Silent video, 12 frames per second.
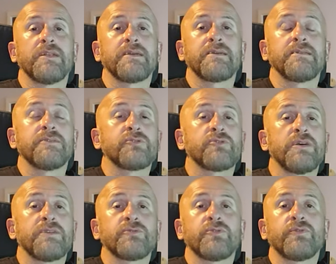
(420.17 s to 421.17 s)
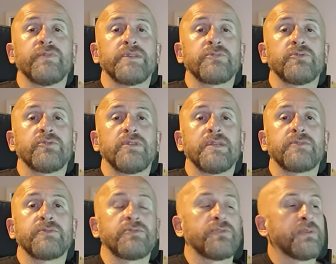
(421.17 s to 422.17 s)
ile alakalı şu an çok fazla sorular
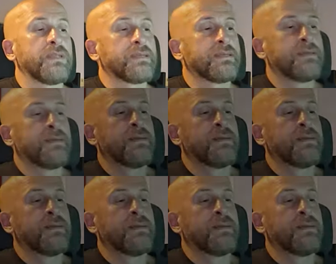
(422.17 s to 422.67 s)
soruyorlar.